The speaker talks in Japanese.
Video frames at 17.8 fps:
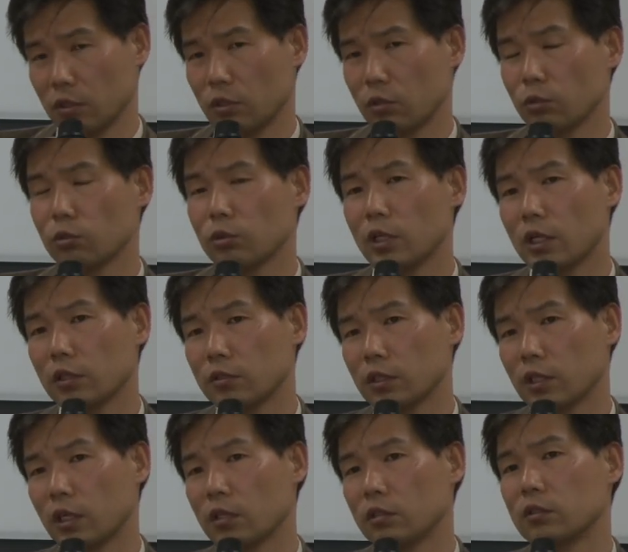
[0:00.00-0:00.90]
京都大学
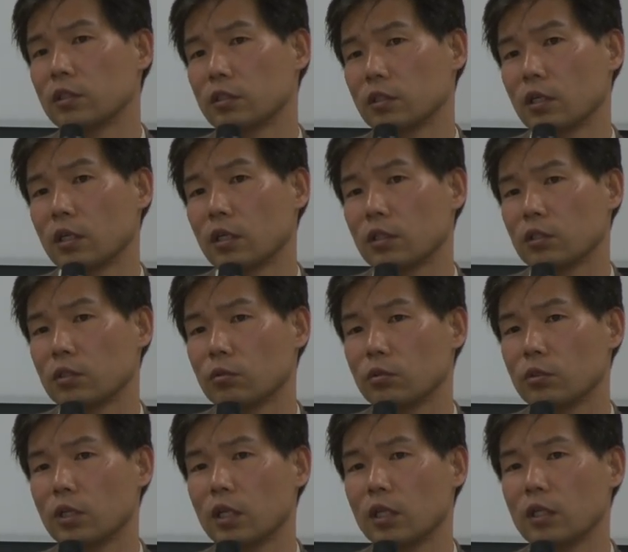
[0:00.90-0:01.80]
に入るんですが、
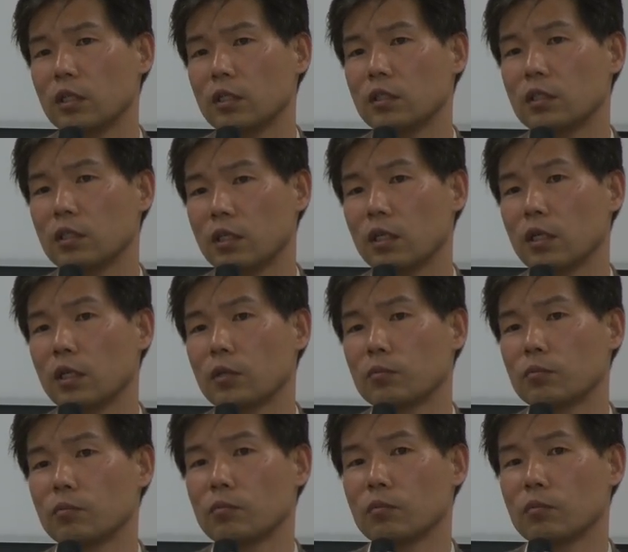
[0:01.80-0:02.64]
京大って